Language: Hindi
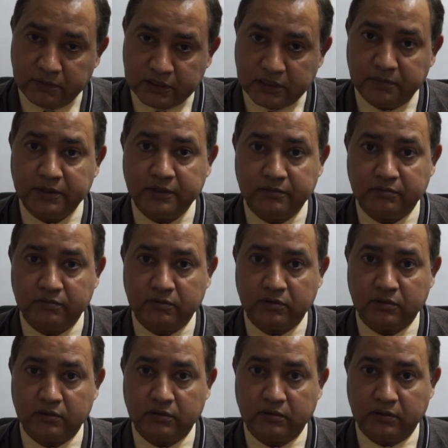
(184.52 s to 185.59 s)
कमी से भी
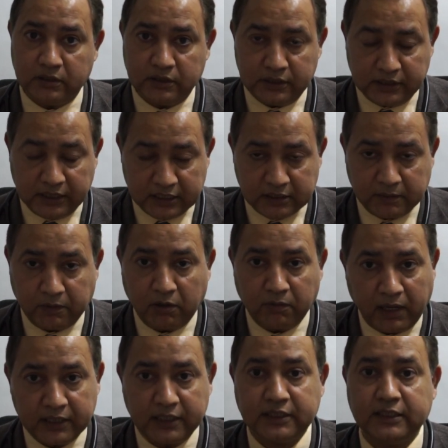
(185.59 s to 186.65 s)
इरेक्शन प्रॉब्लम
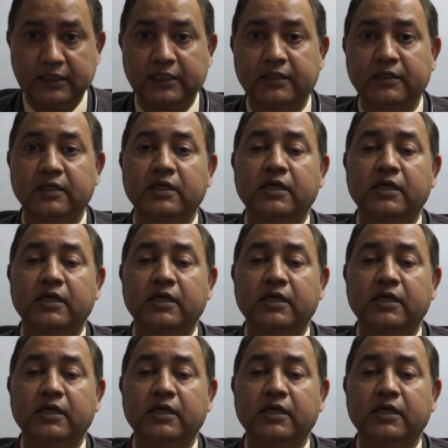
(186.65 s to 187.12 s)
आ जाती है